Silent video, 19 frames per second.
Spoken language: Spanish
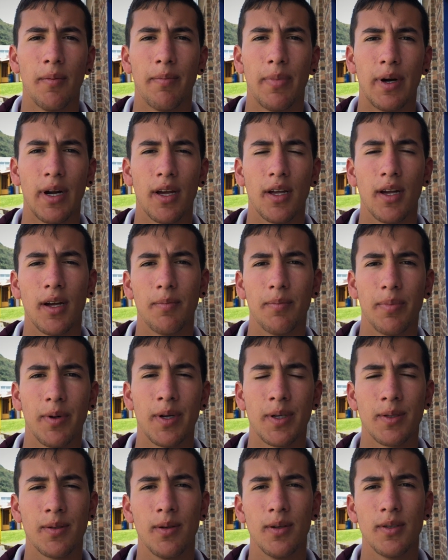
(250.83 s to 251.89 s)
para
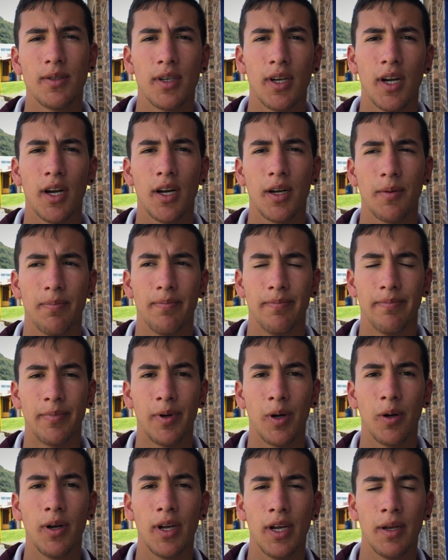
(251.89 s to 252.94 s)
poder solucionar
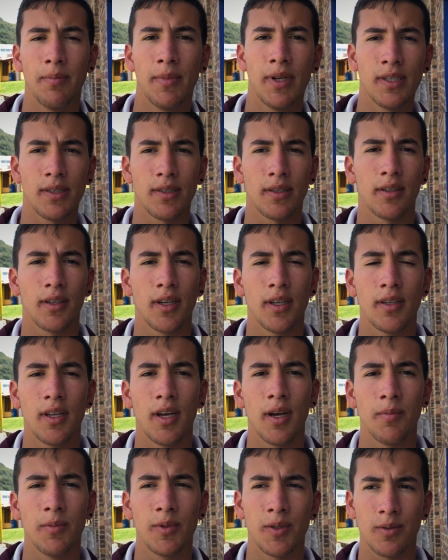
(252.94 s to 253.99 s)
problemas que
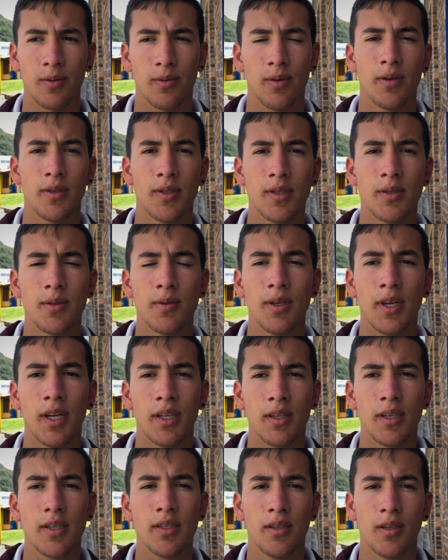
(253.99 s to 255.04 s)
tengamos los
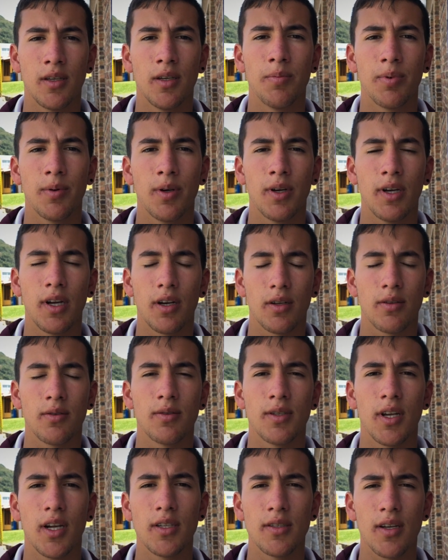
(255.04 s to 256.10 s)
estudiantes y poder
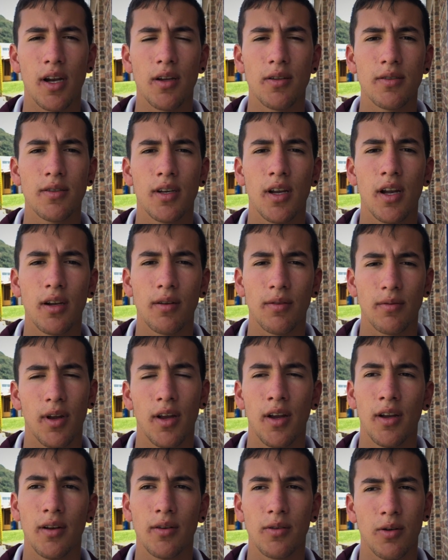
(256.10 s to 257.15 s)
socializarlos
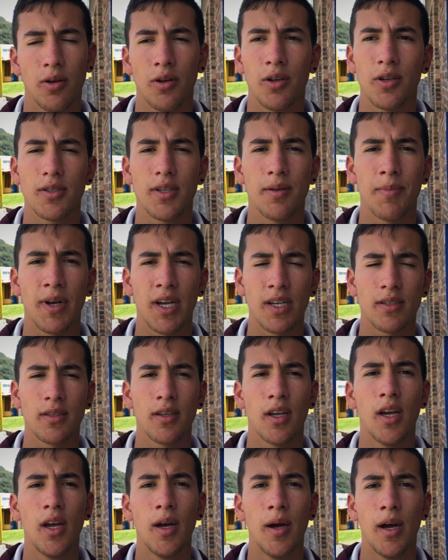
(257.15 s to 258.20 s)
con los demás
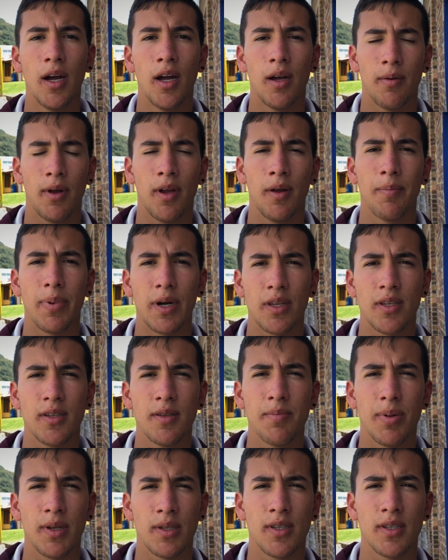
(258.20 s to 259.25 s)
eh,
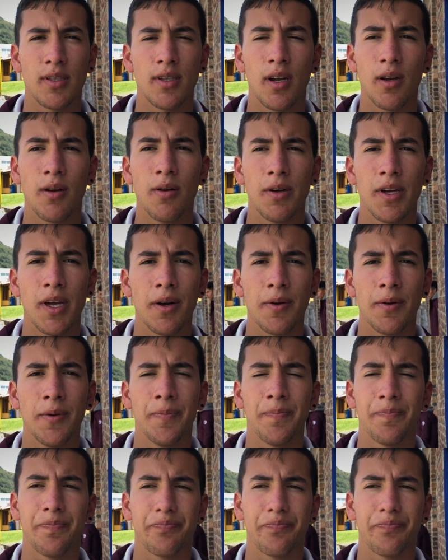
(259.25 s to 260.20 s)
participantes del gobierno.